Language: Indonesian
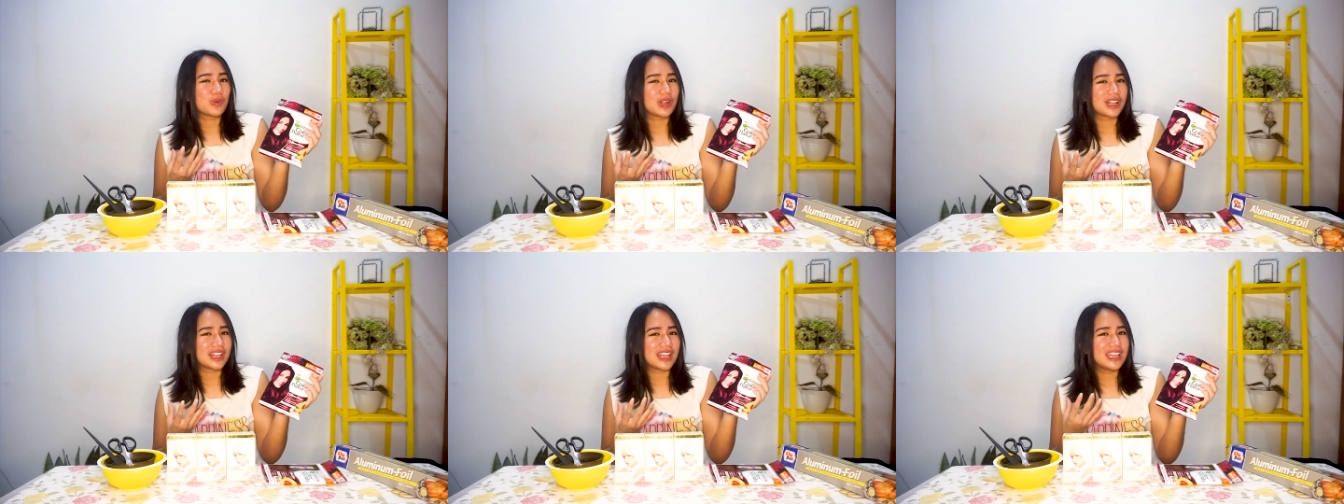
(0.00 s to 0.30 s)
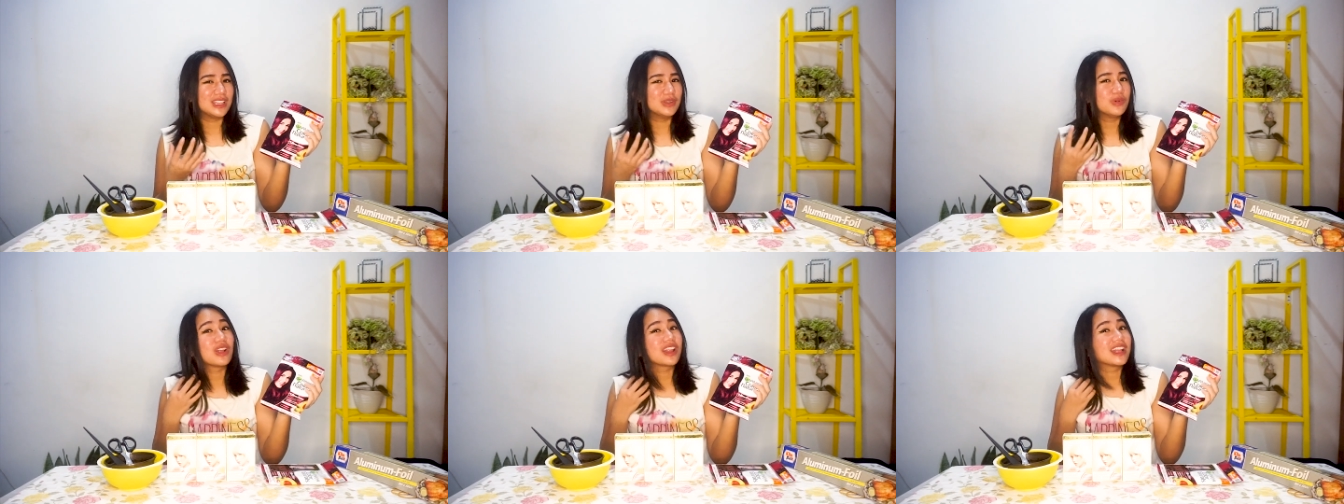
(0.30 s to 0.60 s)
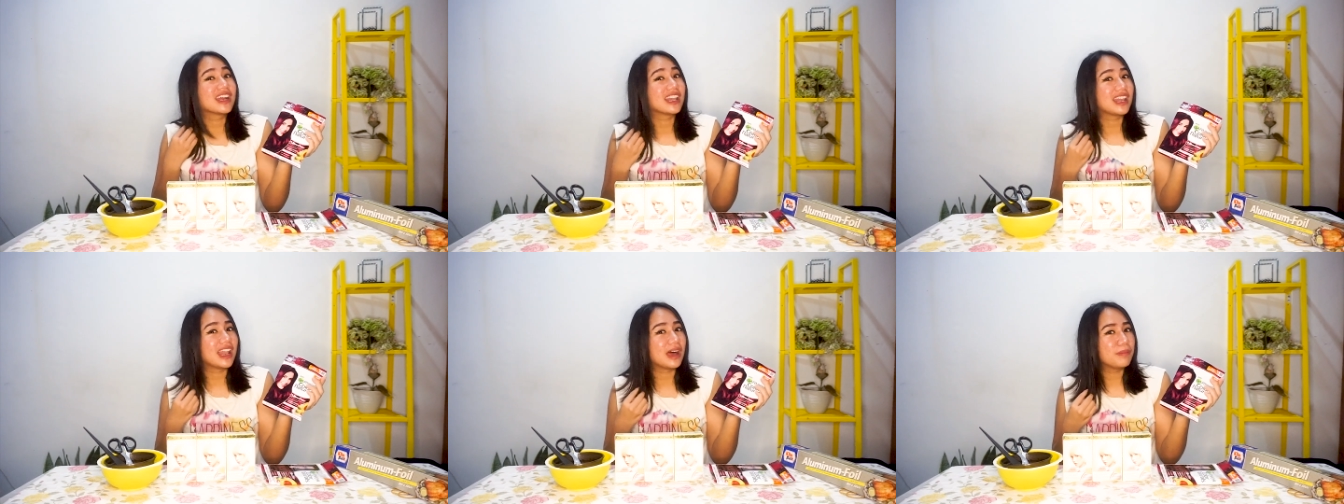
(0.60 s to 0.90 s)
warnanya di warna
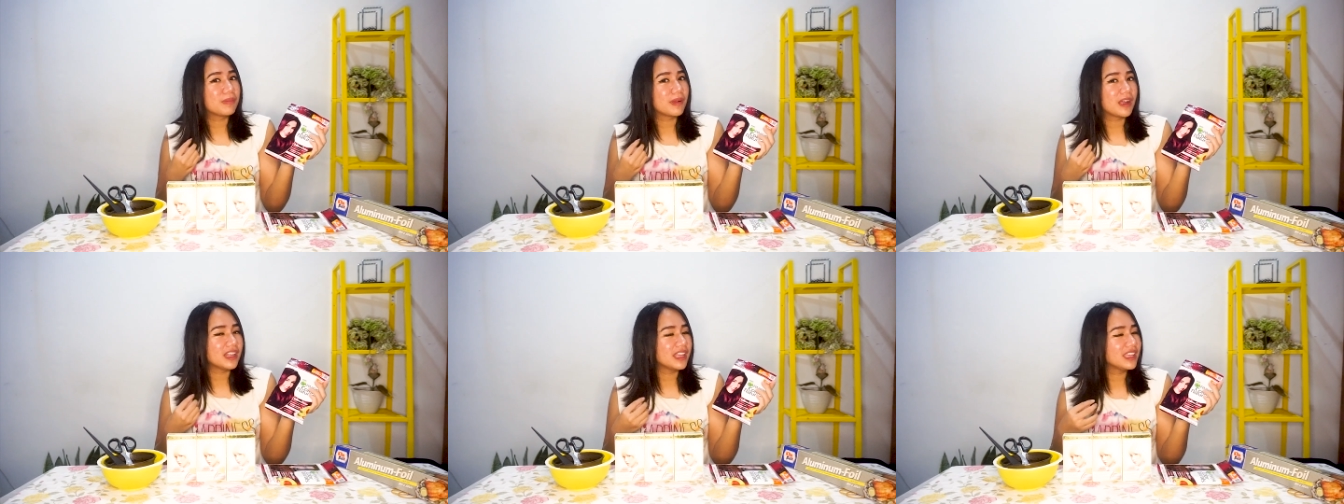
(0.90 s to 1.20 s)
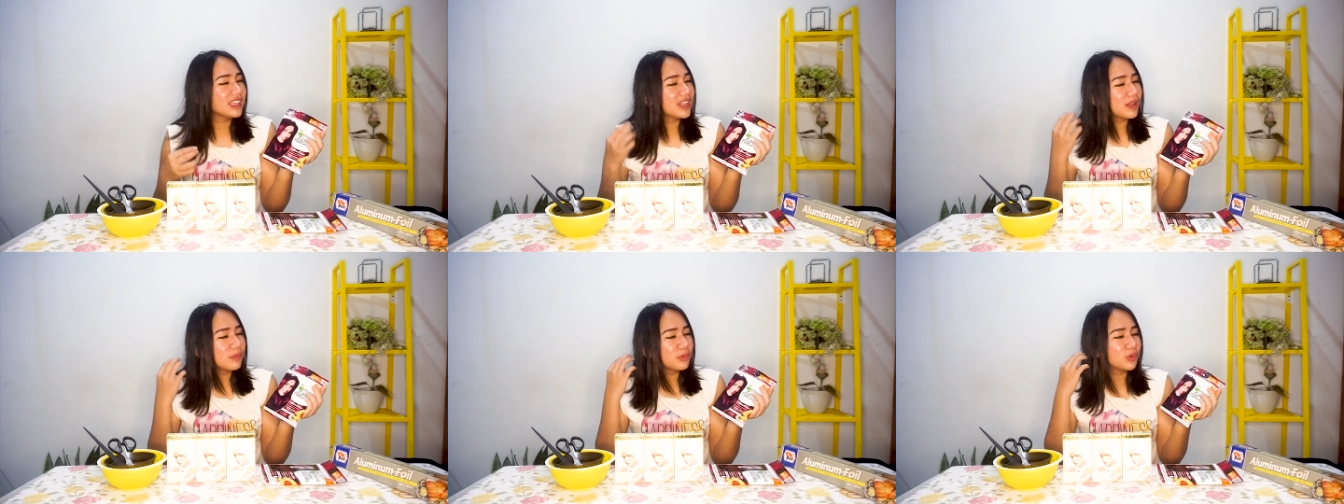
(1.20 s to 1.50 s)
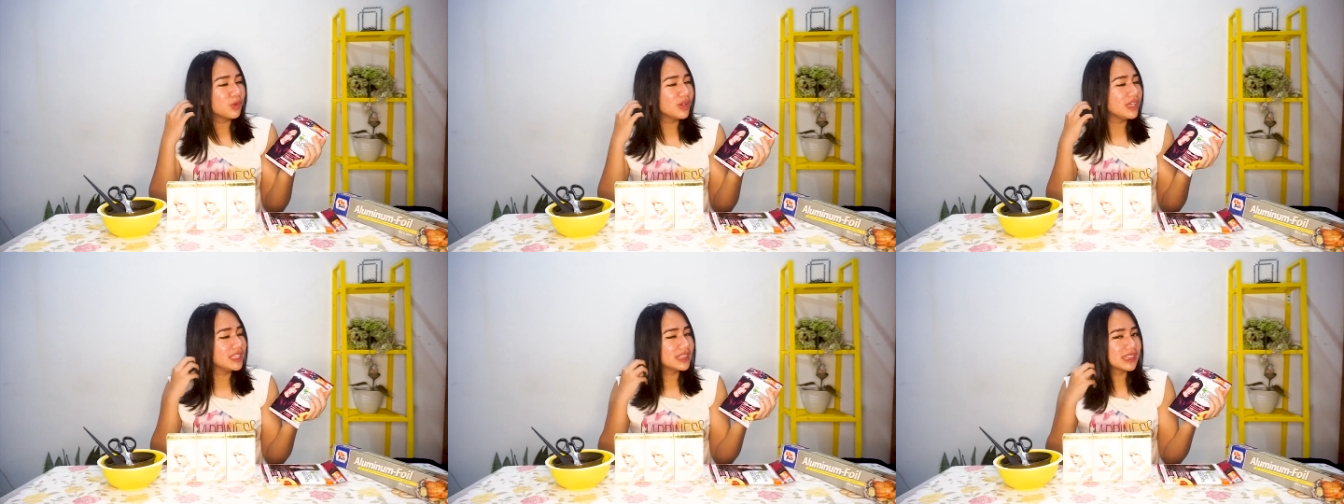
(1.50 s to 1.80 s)
gelap karena ini
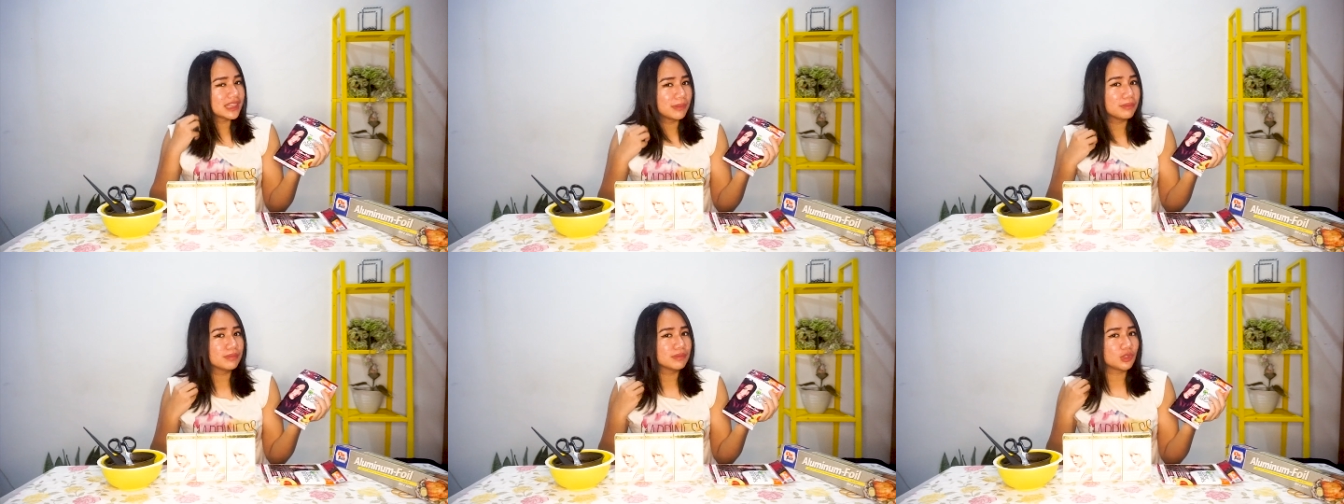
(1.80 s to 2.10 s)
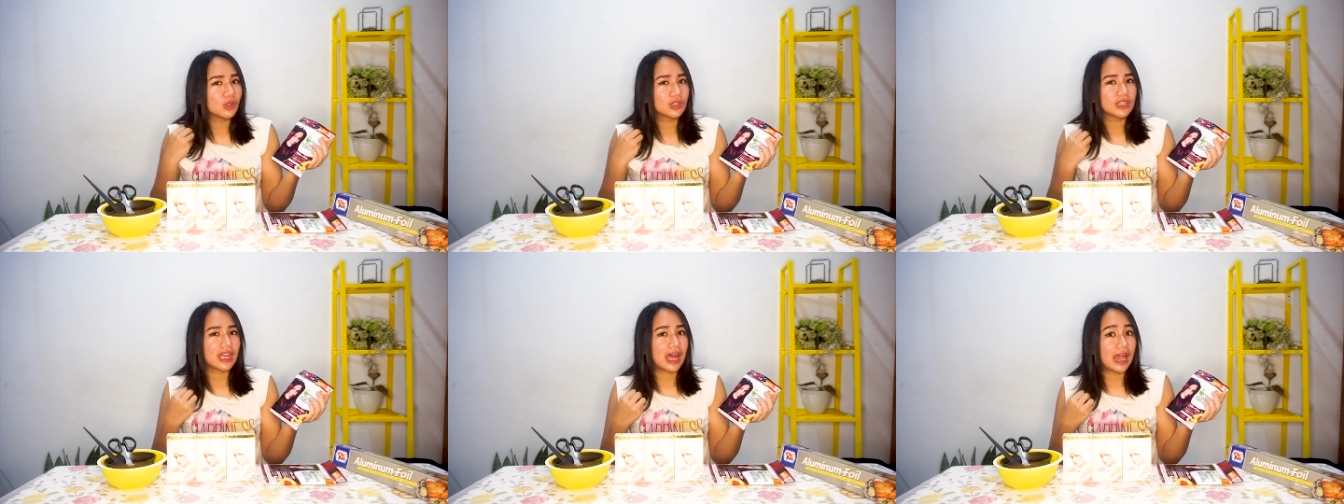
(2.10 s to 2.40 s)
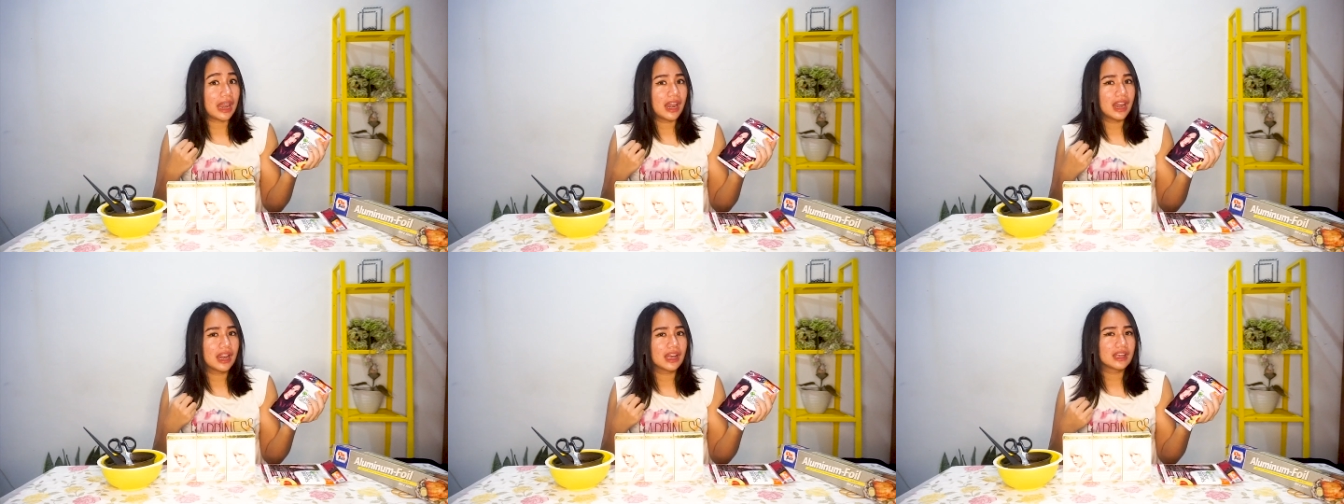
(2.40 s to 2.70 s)
rambut gue hitam
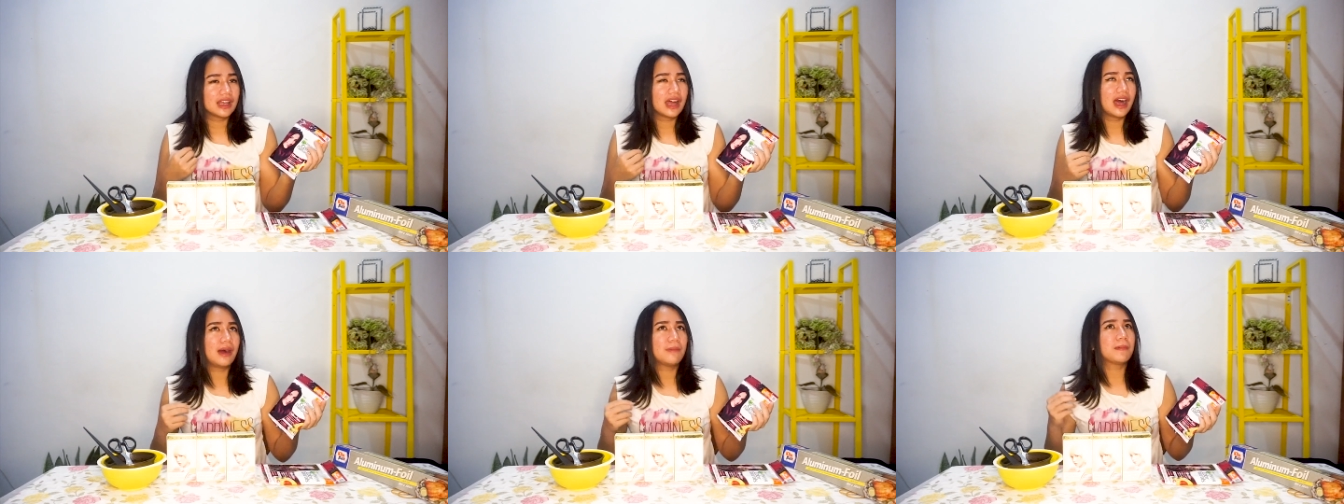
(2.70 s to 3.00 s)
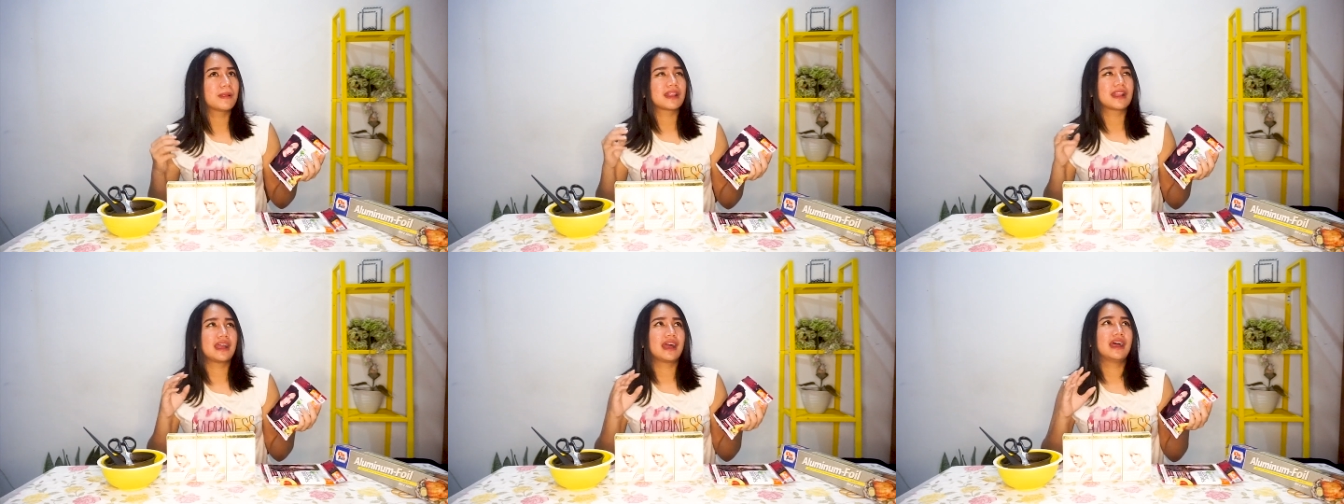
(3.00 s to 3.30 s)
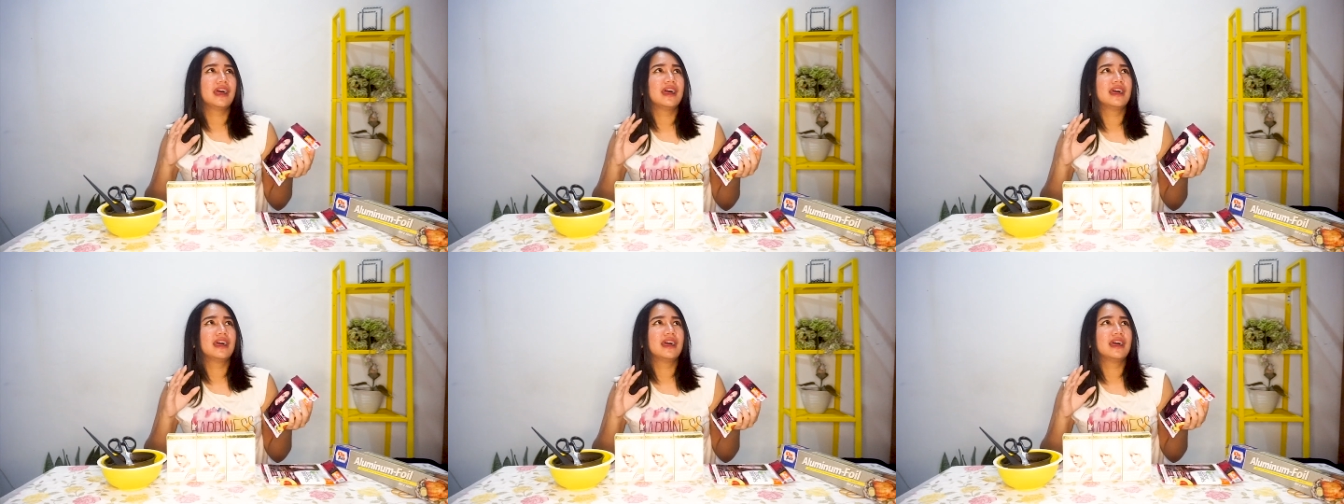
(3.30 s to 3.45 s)
total gak pernah